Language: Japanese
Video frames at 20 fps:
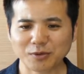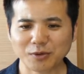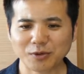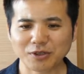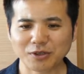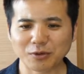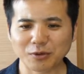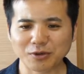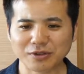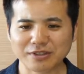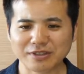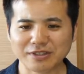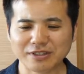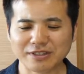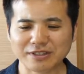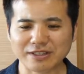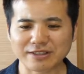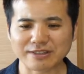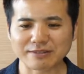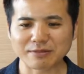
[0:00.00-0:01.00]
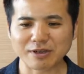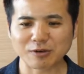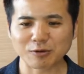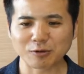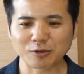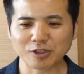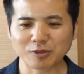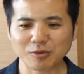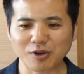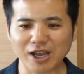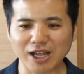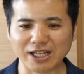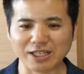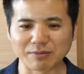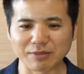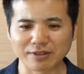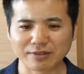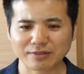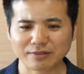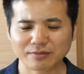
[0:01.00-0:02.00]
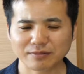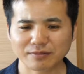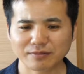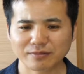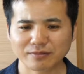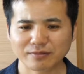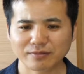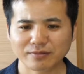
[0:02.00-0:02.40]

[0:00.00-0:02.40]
考に陥ってしまうこともあります